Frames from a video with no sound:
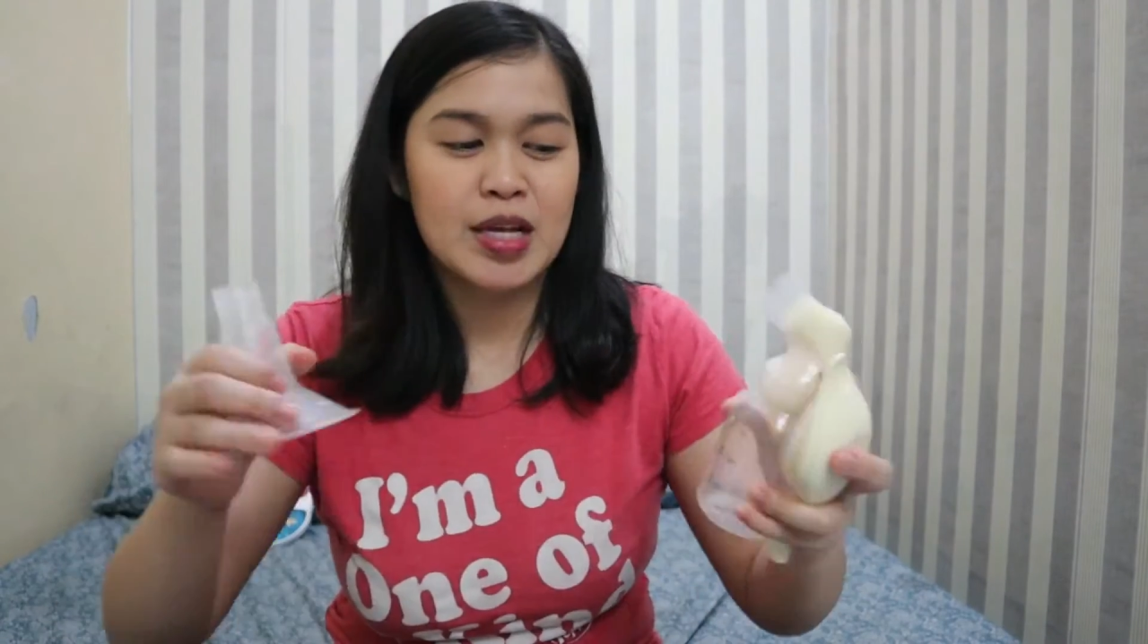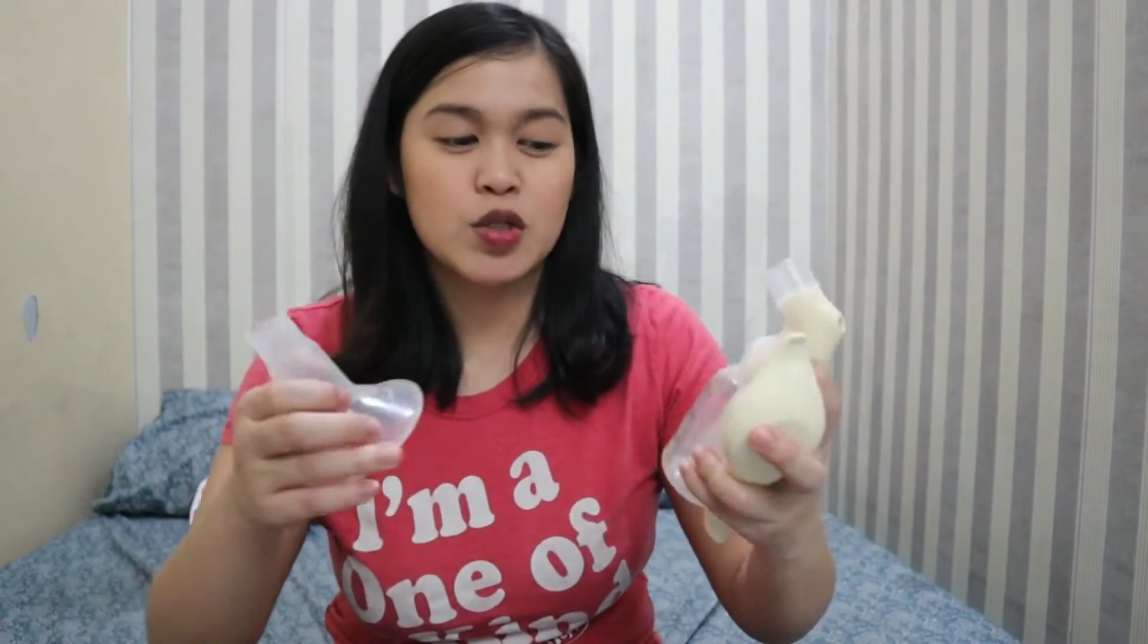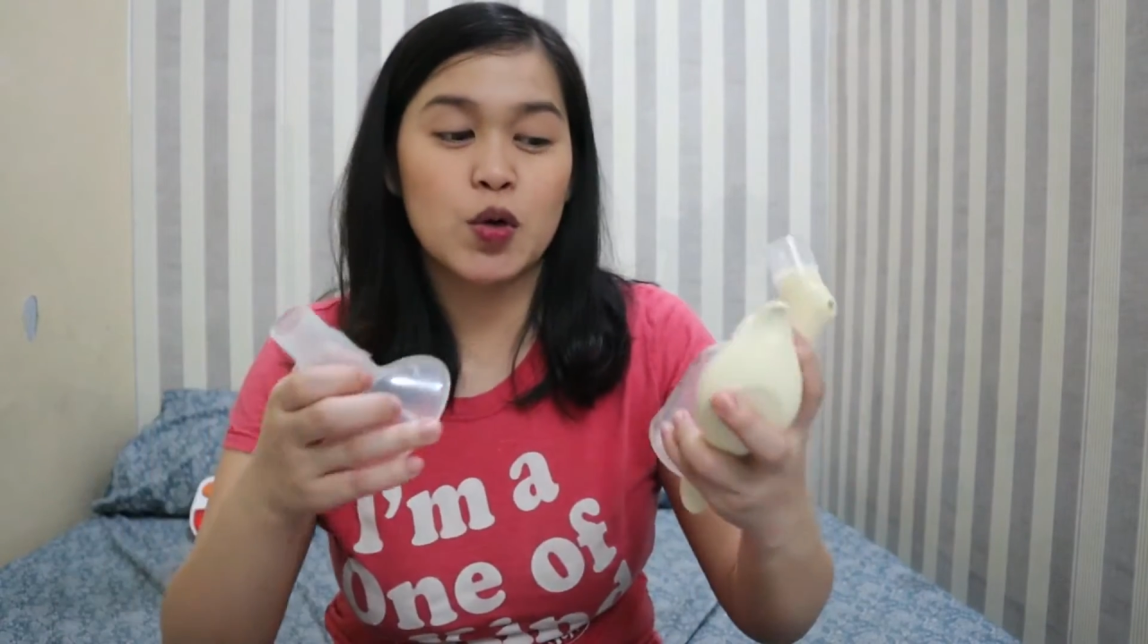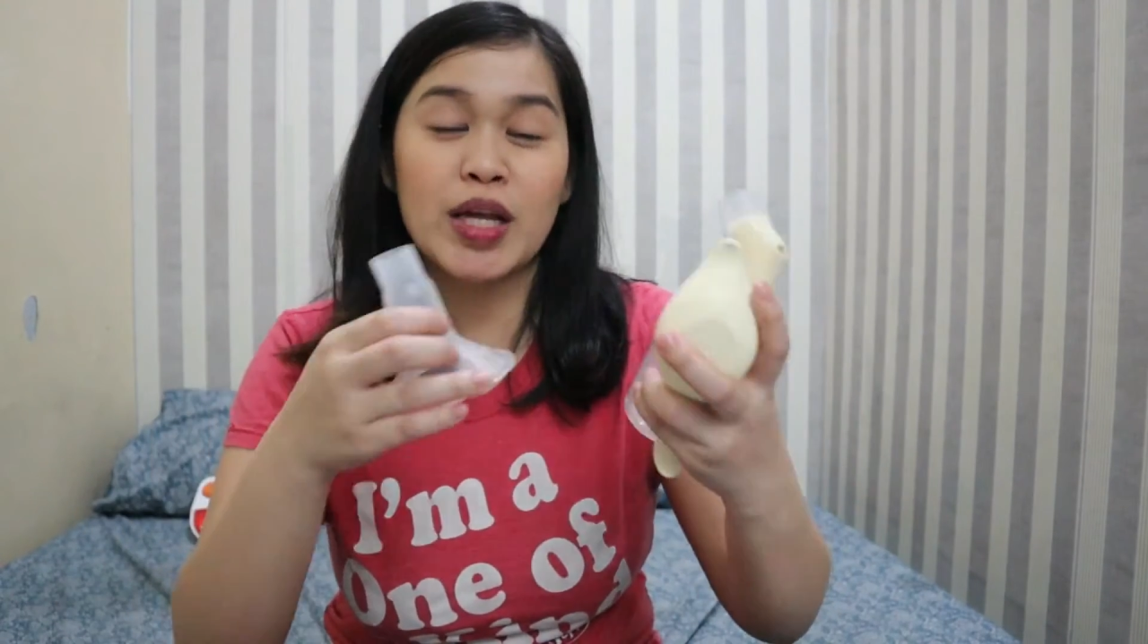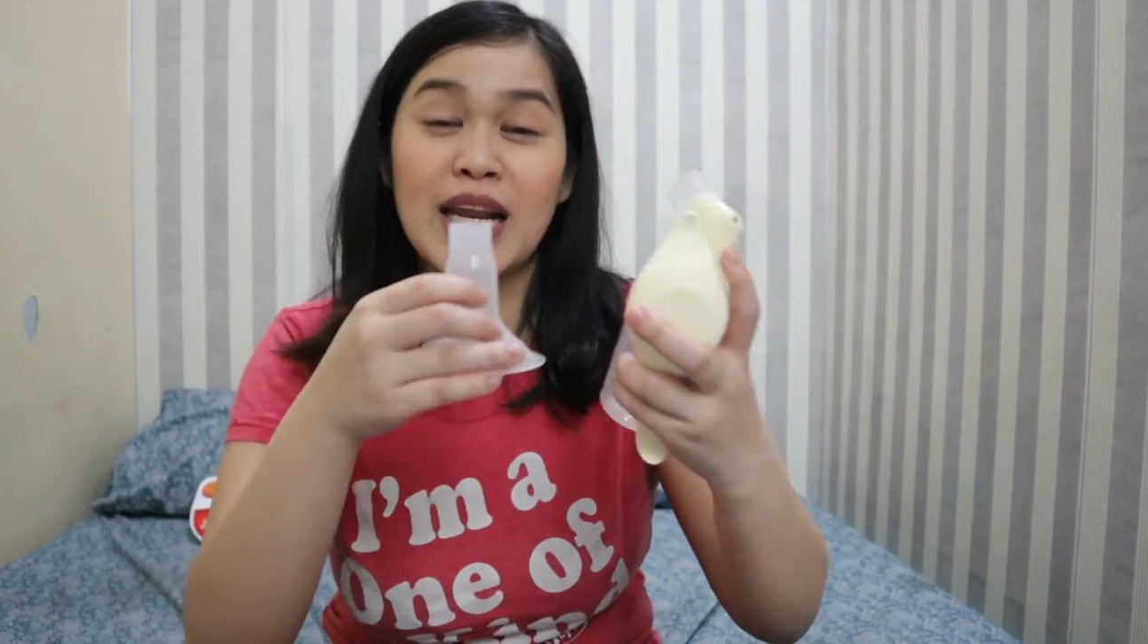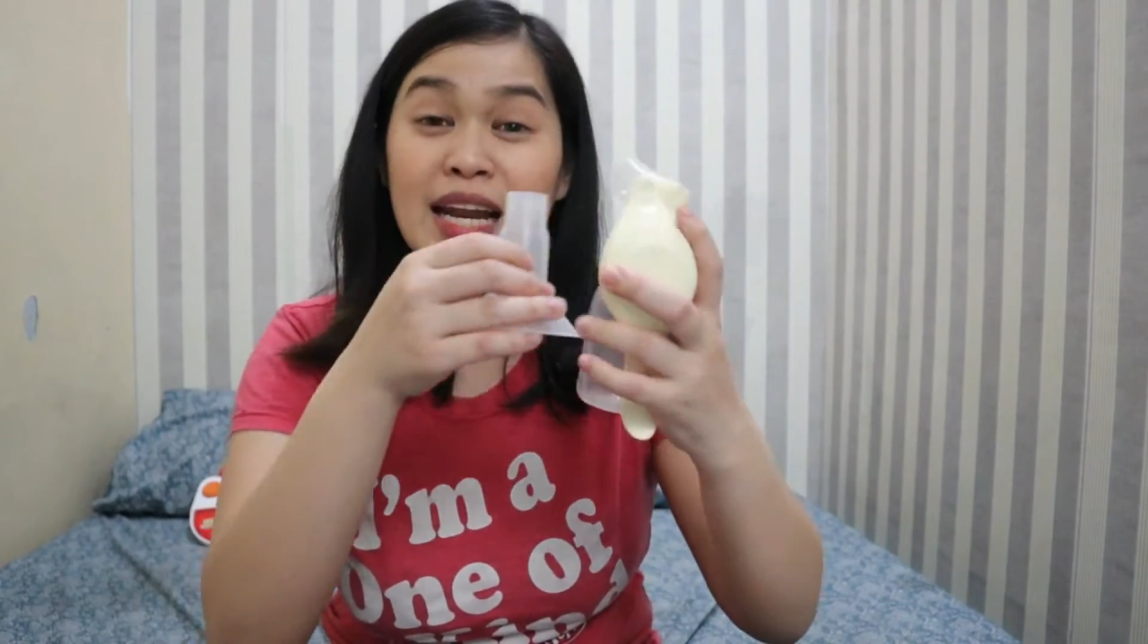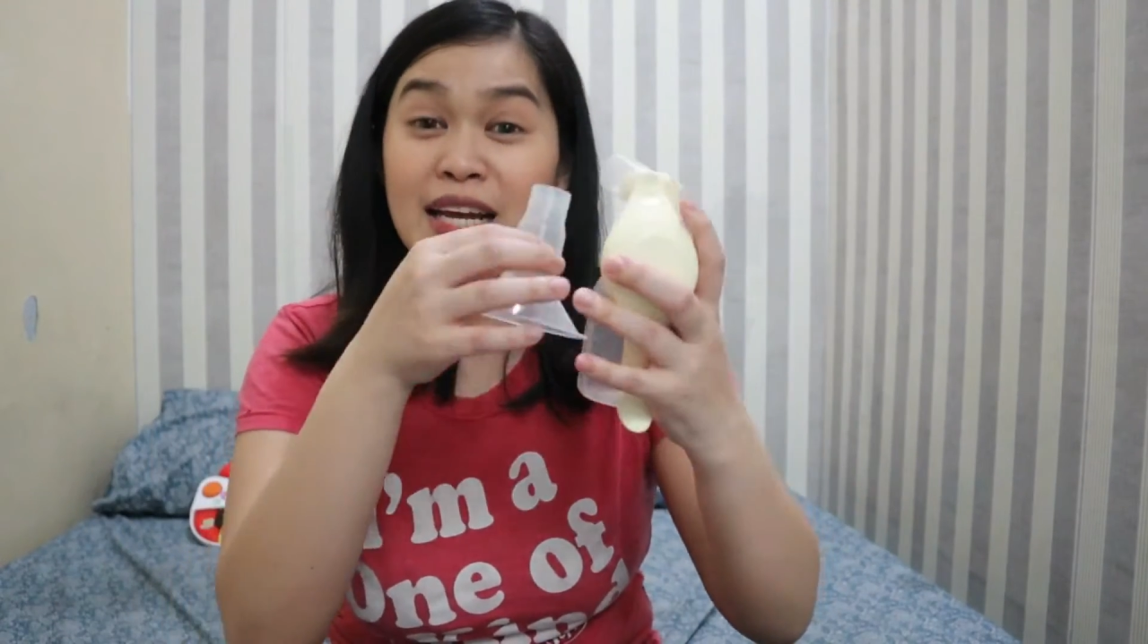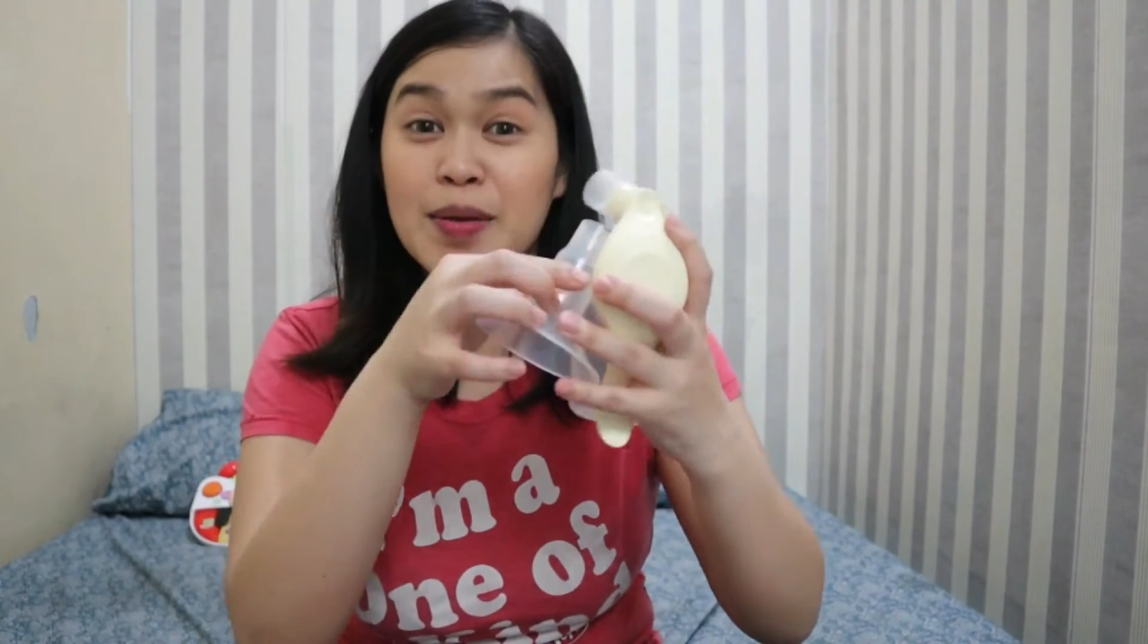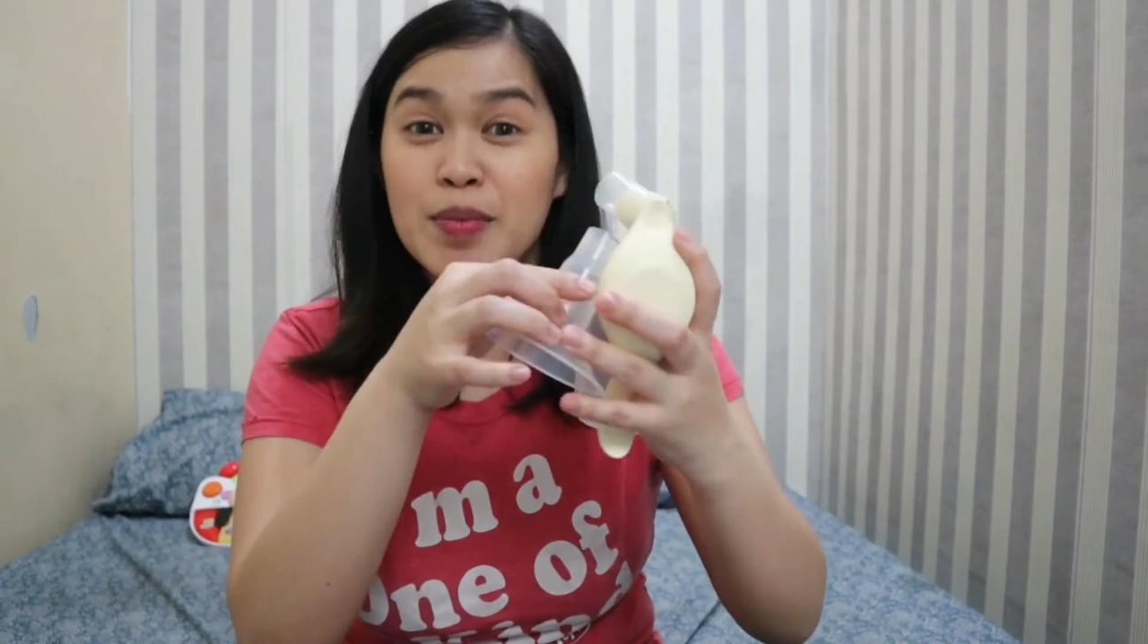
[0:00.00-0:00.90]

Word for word: So, ilalagay